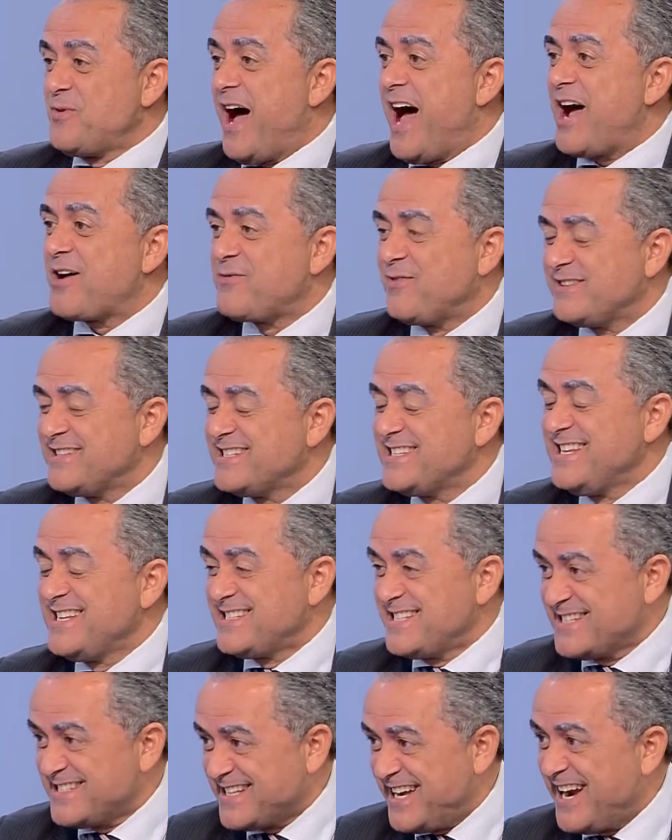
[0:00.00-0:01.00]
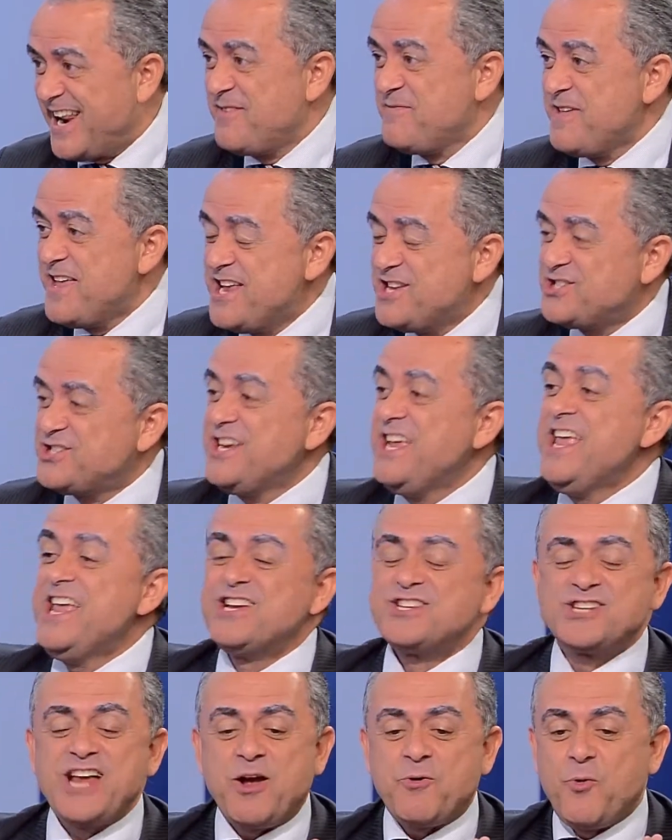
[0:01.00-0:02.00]
água desnecessariamente,
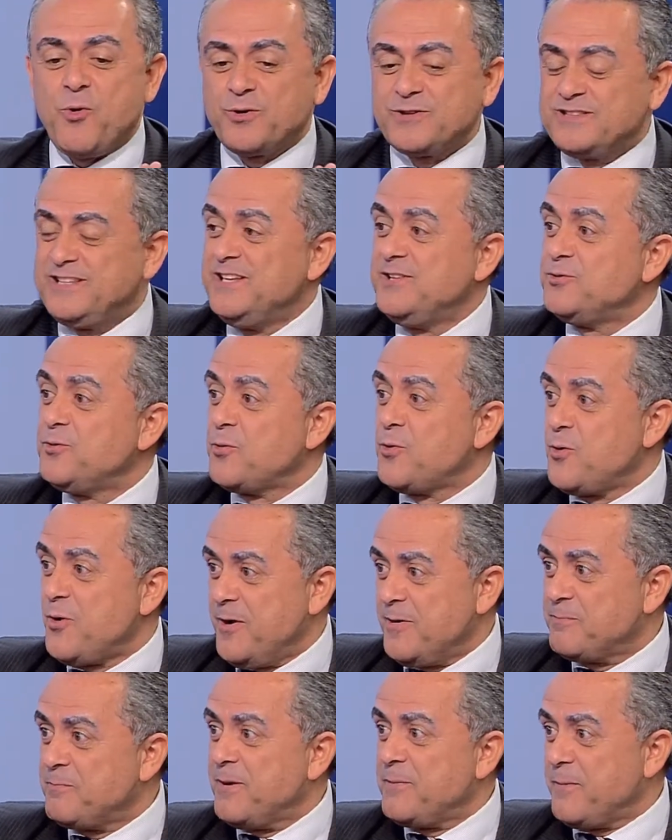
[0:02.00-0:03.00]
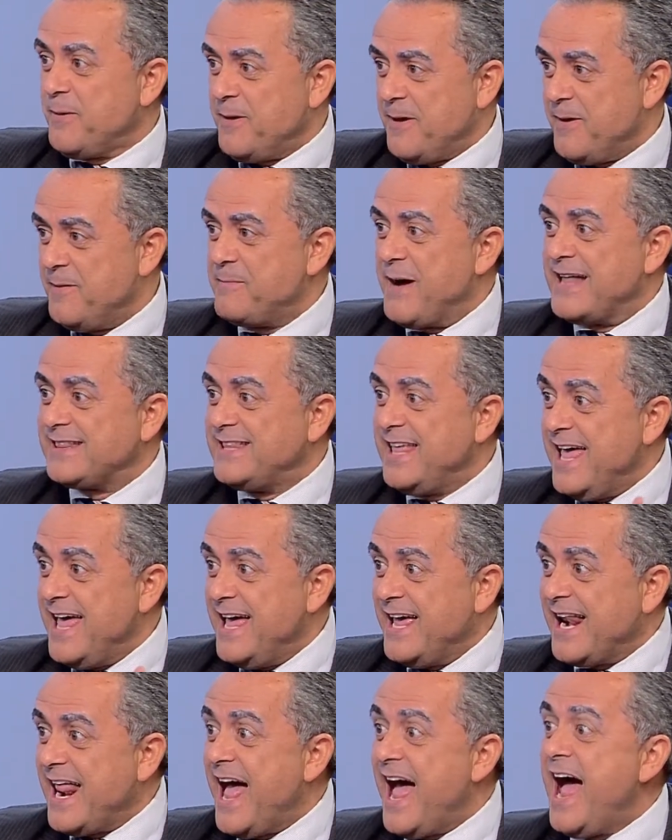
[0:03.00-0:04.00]
já cortando é, Esse, eh,
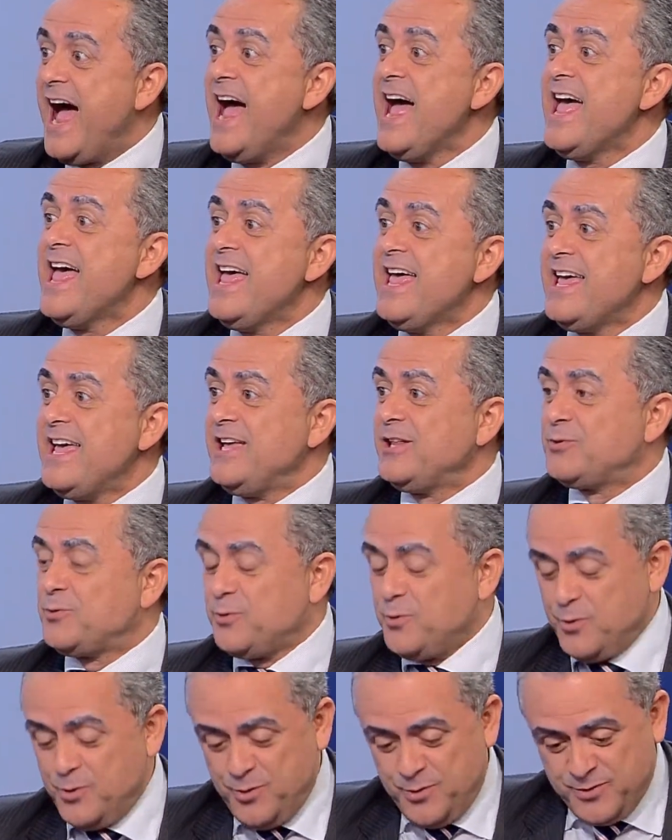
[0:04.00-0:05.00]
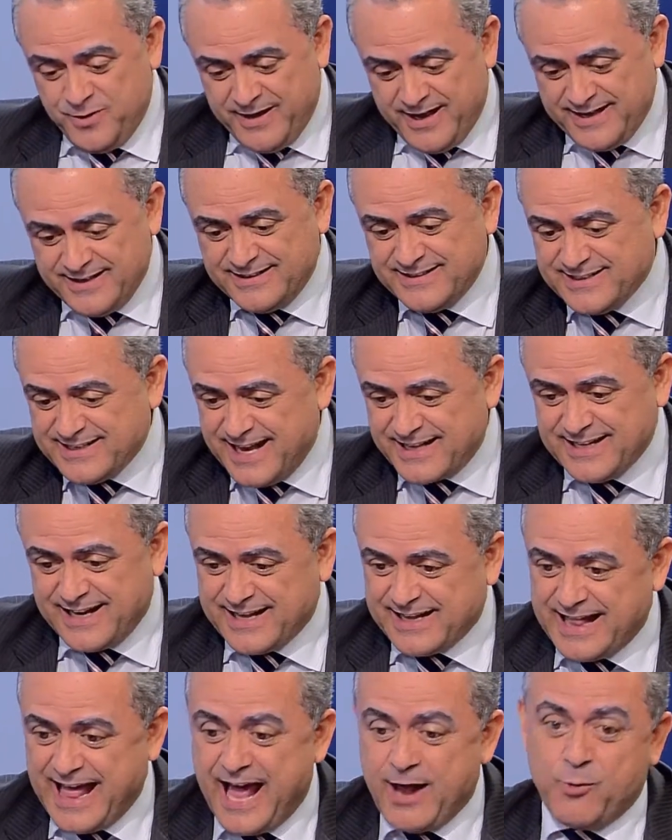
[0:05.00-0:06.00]
madeira e tudo, etc.
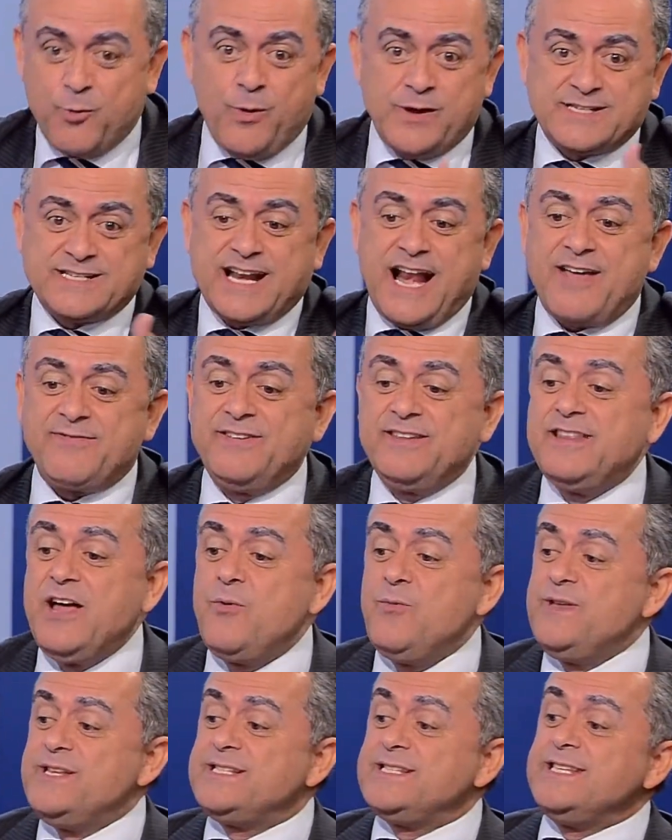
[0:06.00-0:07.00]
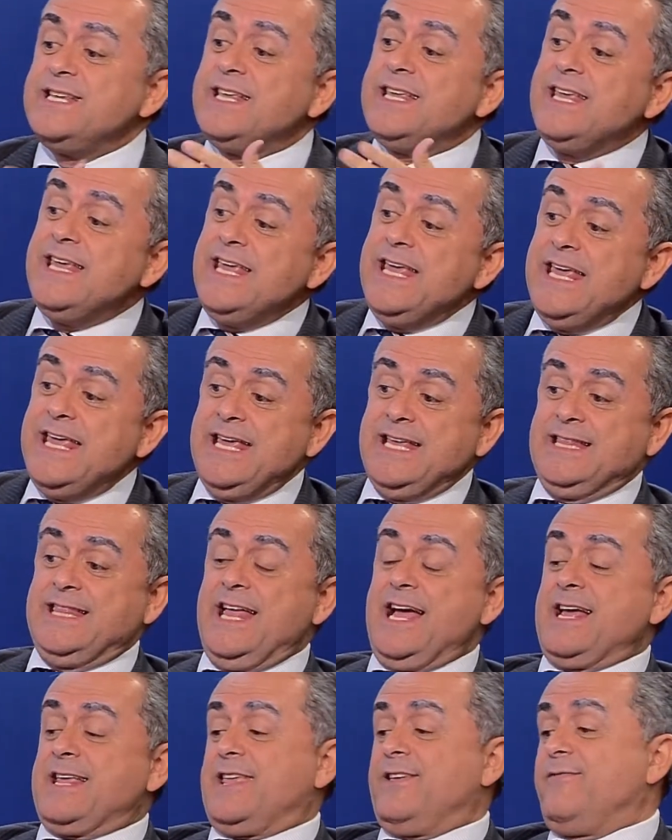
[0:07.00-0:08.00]
Claro, com a escravidão em
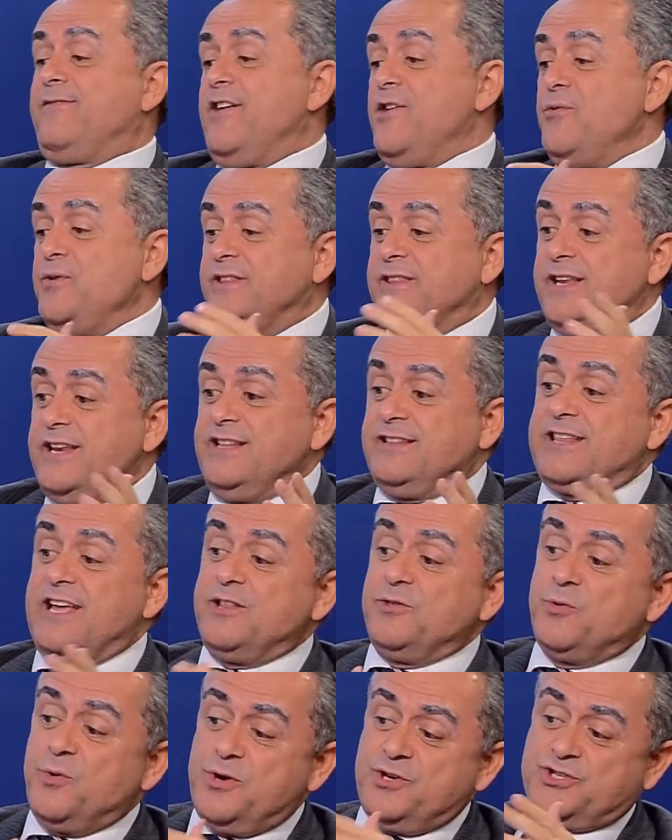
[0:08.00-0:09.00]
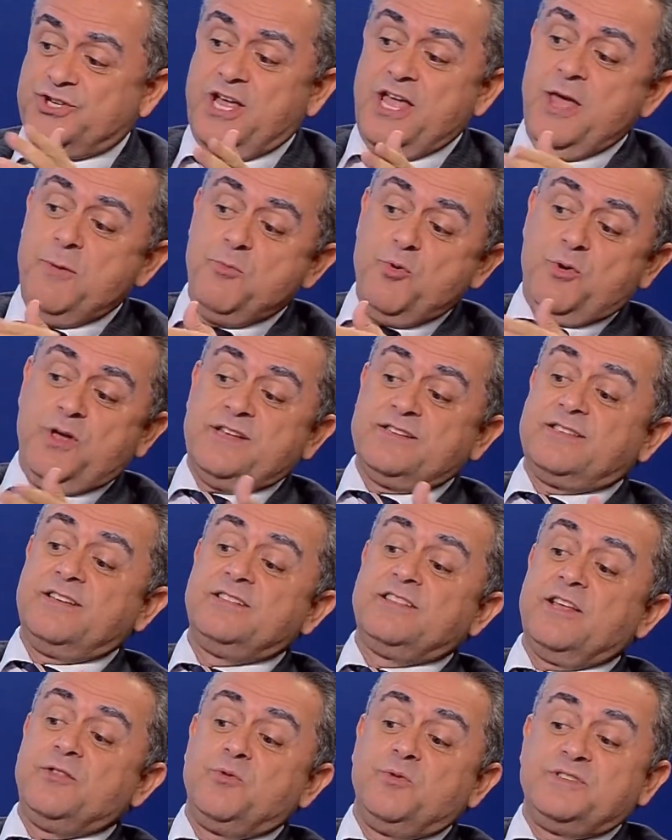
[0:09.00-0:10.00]
seguida, que veio em 32,
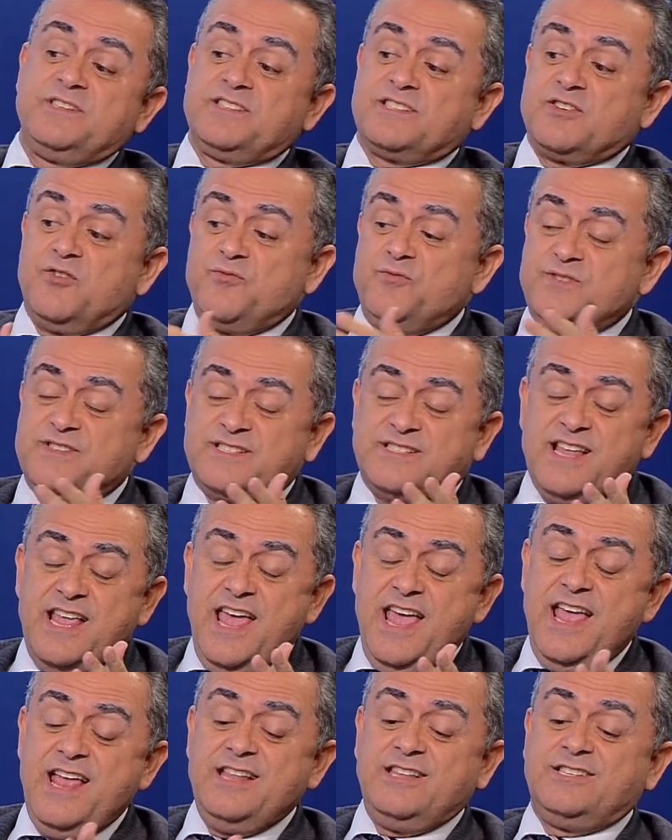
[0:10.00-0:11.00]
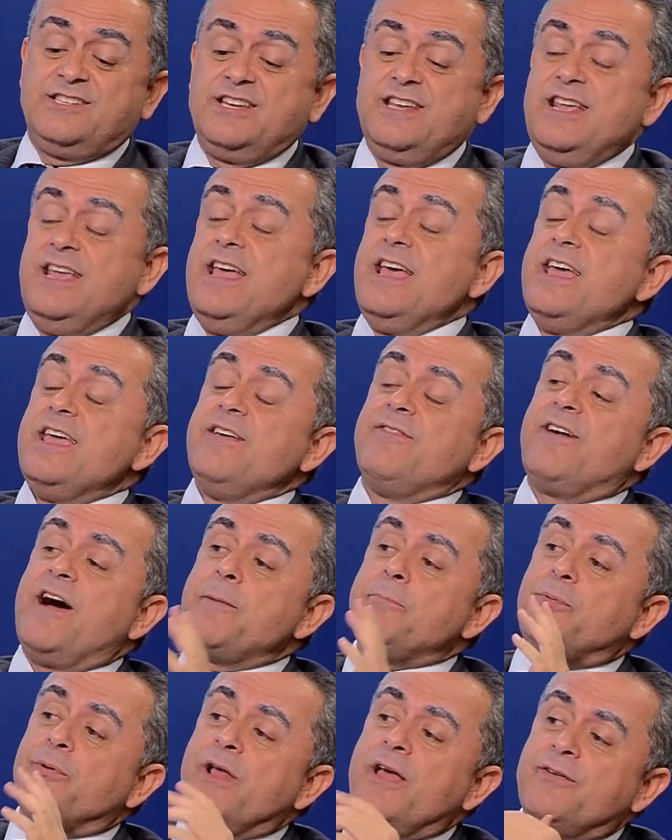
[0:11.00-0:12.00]
1532 em São Vicente, e
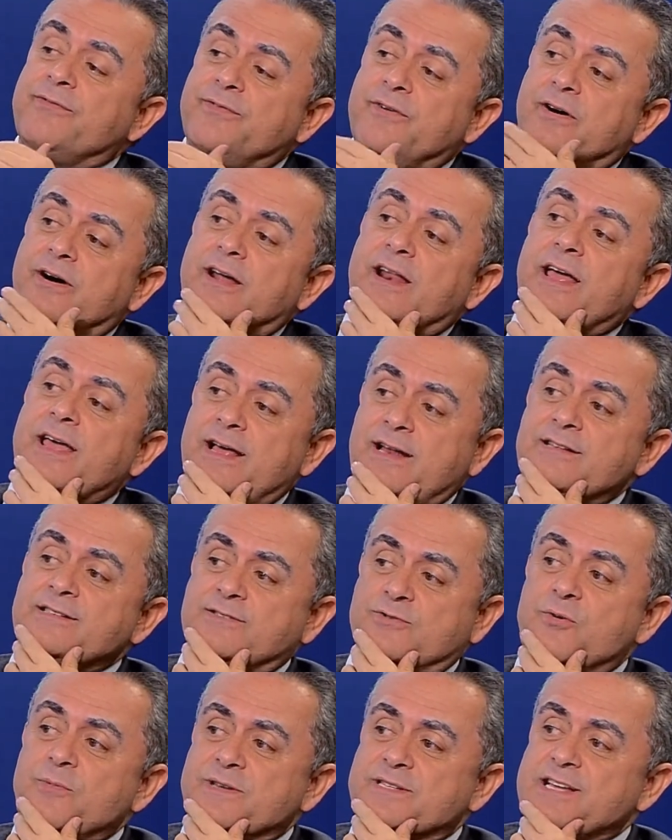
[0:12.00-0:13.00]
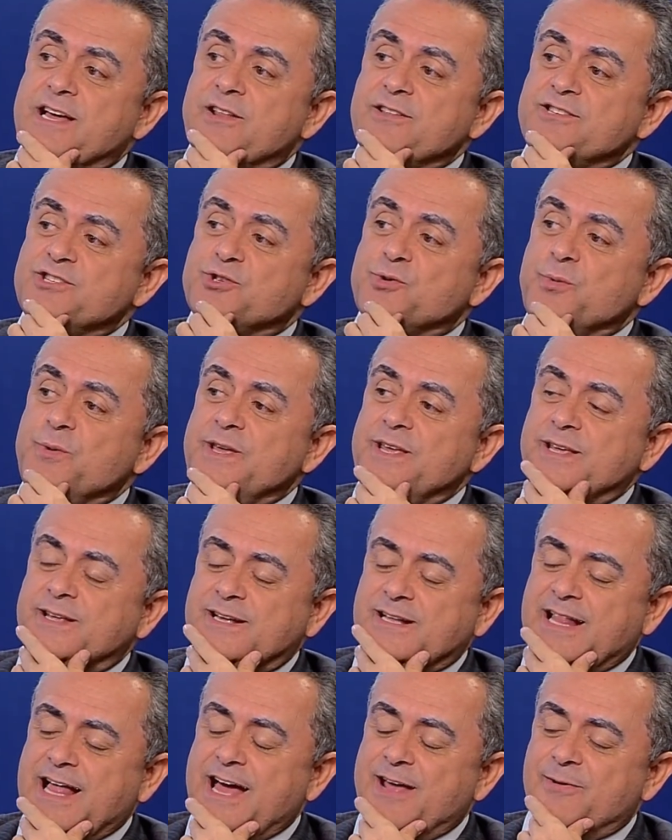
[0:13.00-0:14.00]
vai por aí afora. Eles começaram a destruir,
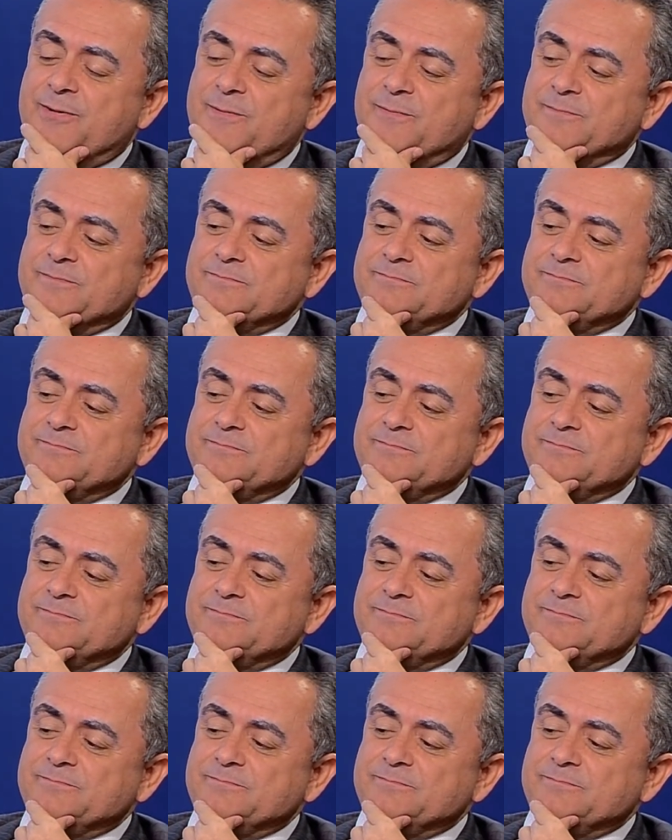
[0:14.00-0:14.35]
claro.